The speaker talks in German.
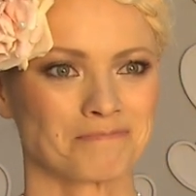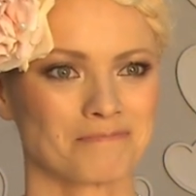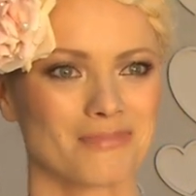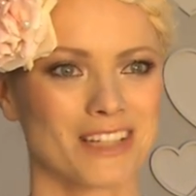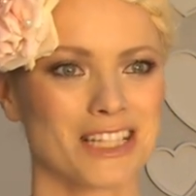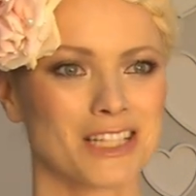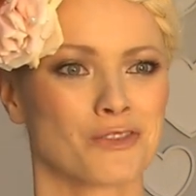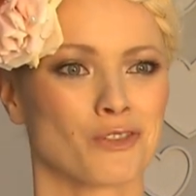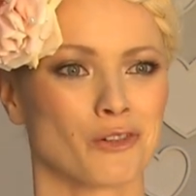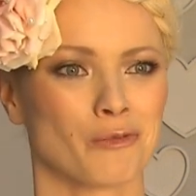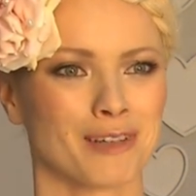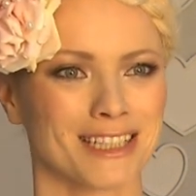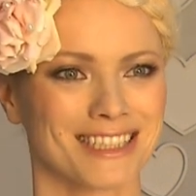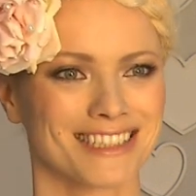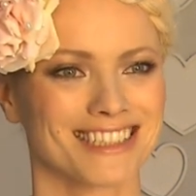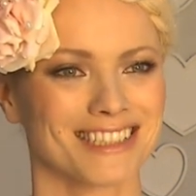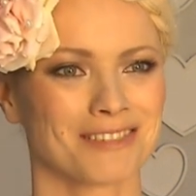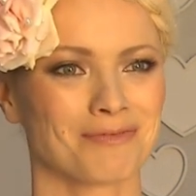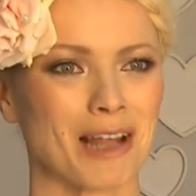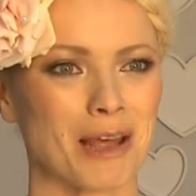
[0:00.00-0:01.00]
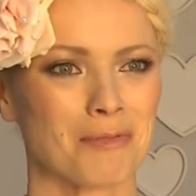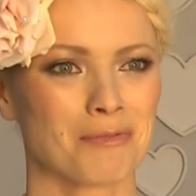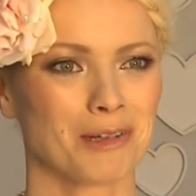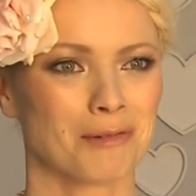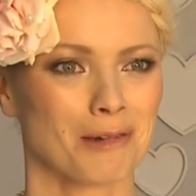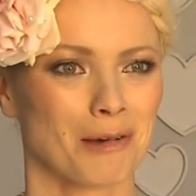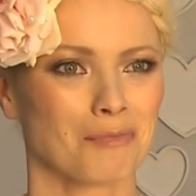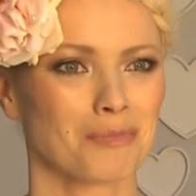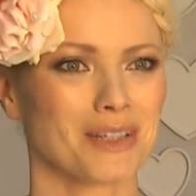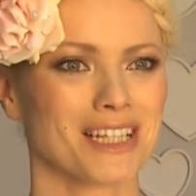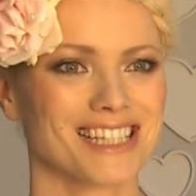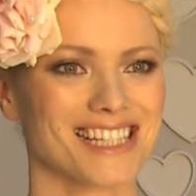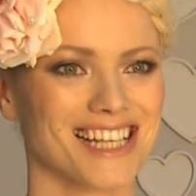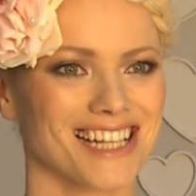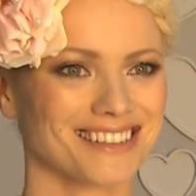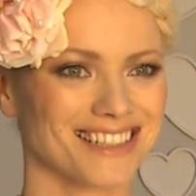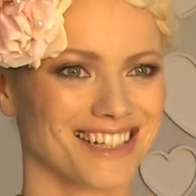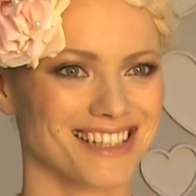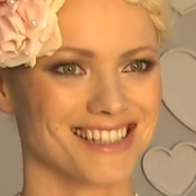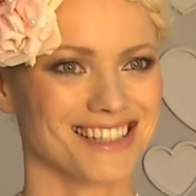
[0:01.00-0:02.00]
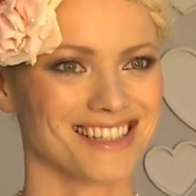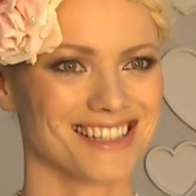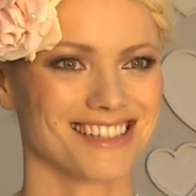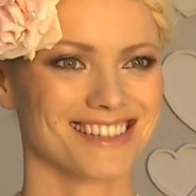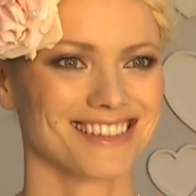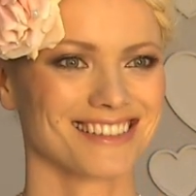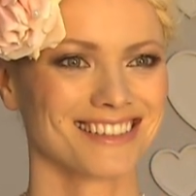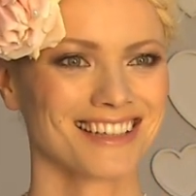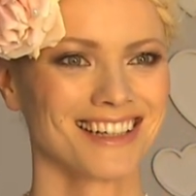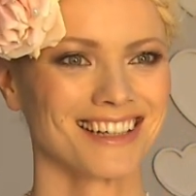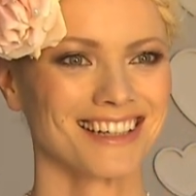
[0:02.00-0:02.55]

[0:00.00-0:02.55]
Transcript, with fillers: nichts für mich. Ich bleib lieber im Bierzelt dann sitzen.